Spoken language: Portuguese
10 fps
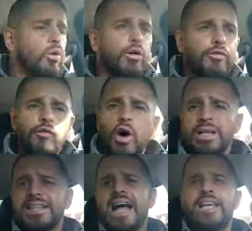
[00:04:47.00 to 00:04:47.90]
o
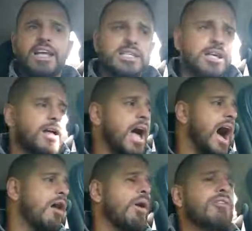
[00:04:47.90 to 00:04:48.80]
Fortaleza.
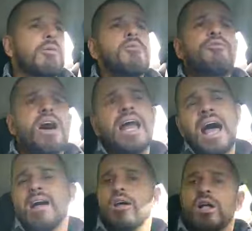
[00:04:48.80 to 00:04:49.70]
Agora vamos
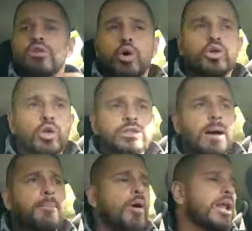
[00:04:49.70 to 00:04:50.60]
falar do, do,
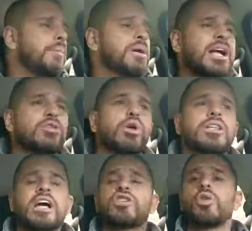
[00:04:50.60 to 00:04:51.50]
da polêmica do,
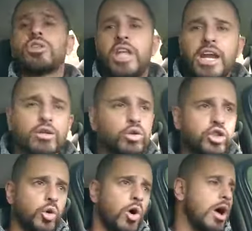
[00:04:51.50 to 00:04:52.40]
da chuteira do
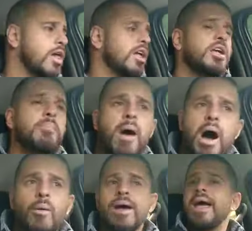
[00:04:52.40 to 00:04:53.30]
Jô.
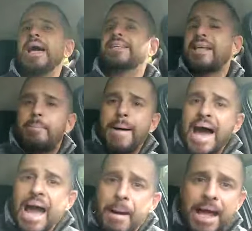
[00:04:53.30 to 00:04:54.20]
Irmão, essa,
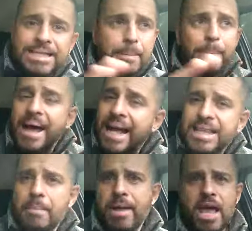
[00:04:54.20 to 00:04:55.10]
parra, essa
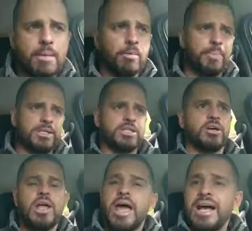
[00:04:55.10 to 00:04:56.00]
parada mesmo,
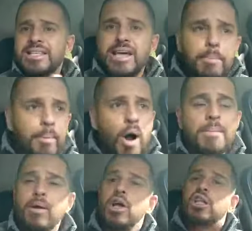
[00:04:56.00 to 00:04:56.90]
parceiro. Essa porra
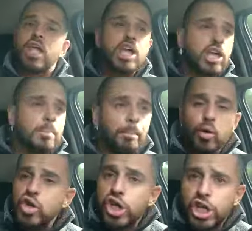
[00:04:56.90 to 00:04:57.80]
mesmo. Tem que
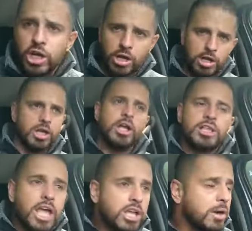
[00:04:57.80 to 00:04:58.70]
punir.
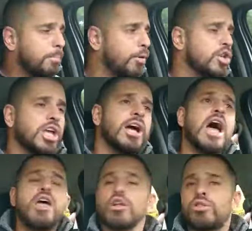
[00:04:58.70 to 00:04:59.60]
Tem que punir.
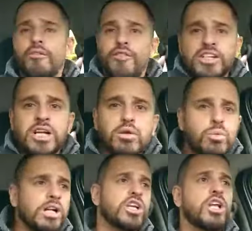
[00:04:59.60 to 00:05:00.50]
Eu tô fechado
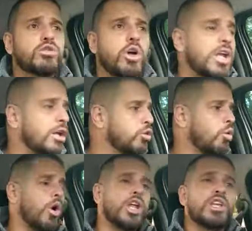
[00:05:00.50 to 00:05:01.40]
com a diretoria do
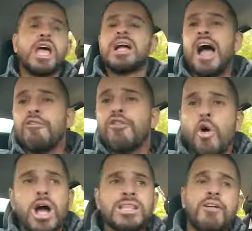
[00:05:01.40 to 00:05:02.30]
Corinthians.
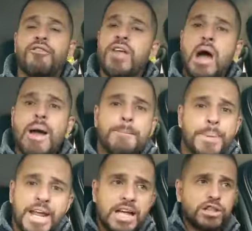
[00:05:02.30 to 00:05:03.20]
Gaviões da Fiel é
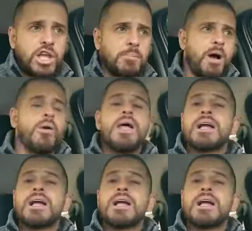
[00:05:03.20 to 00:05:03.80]
preto, irmão.